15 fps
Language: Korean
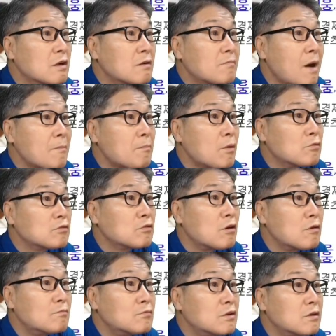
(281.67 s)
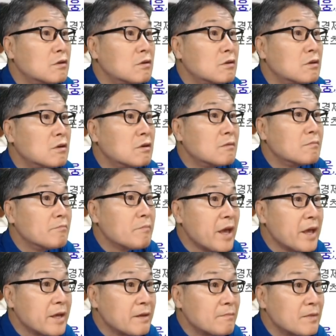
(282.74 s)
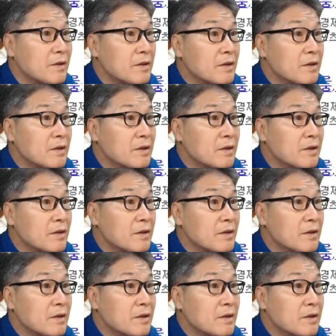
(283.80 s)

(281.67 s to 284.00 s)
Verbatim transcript: 마포구 건물 매입